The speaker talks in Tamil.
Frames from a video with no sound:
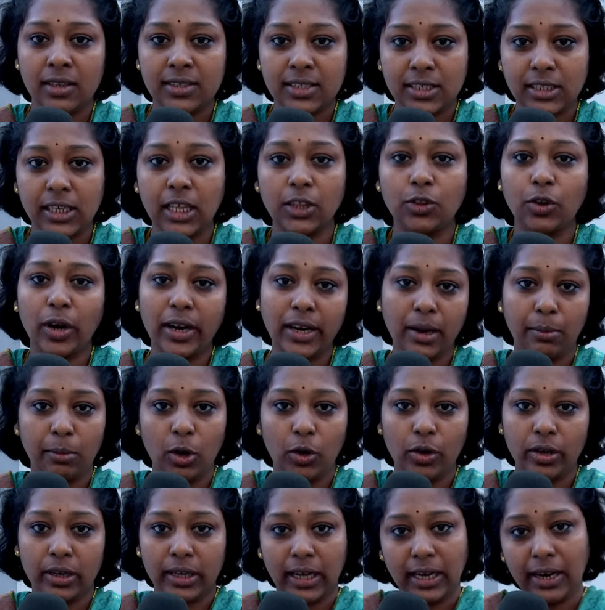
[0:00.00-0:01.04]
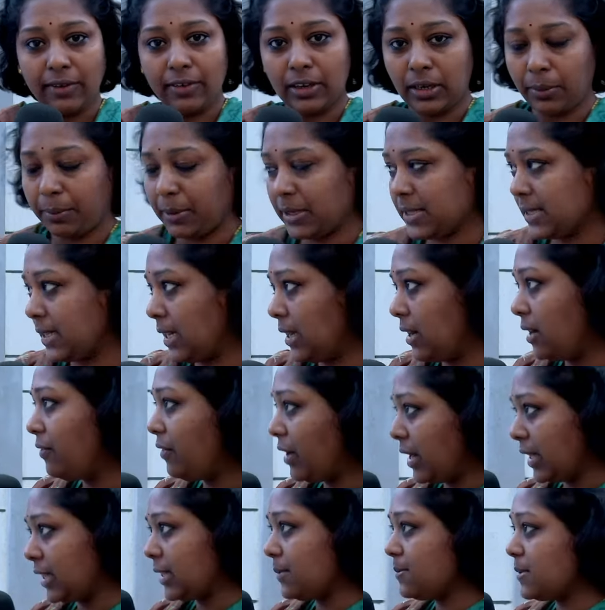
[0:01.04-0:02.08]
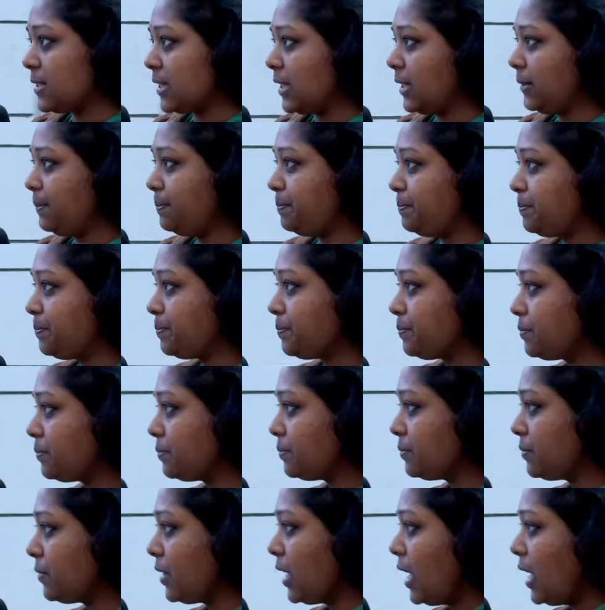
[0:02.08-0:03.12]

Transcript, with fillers: சின்னதுரை நம்மளோட இருக்கார் அவர்கிட்ட பேசலாம் வணக்கம் சார் வணக்கம்